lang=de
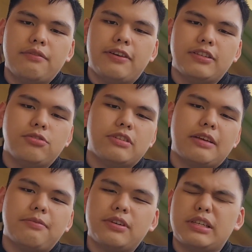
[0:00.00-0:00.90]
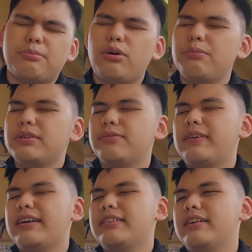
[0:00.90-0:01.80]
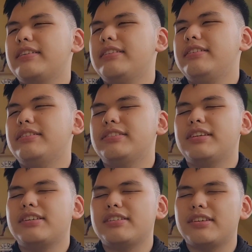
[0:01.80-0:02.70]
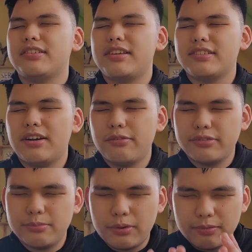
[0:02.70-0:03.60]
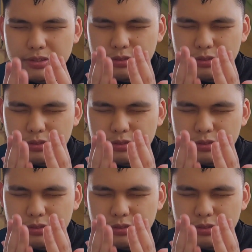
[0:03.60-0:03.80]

versucht halt wirklich Morbius weiterhin dieses Sinister Six aufzubauen,